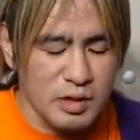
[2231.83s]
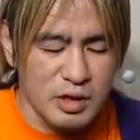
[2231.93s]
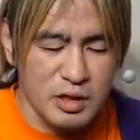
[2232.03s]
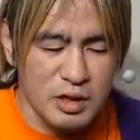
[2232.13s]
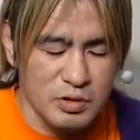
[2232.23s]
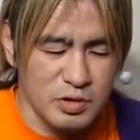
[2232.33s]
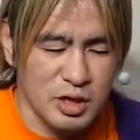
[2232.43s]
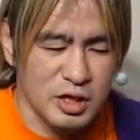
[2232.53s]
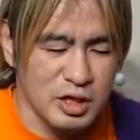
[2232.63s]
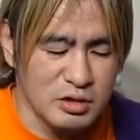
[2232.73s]

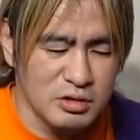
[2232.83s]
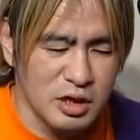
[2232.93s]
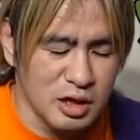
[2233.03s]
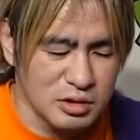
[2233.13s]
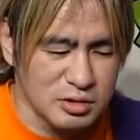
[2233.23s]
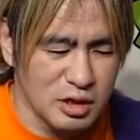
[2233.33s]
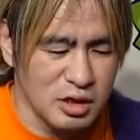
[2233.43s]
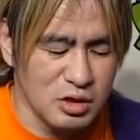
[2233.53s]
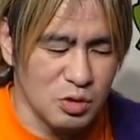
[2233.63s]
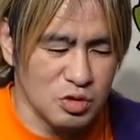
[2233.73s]
インディジュニアに行くからっつって
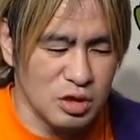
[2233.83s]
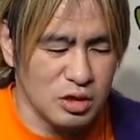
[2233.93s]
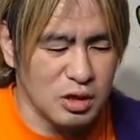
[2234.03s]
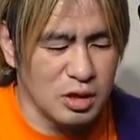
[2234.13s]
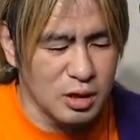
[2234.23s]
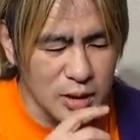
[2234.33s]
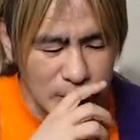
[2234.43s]
返事をしたんだっけ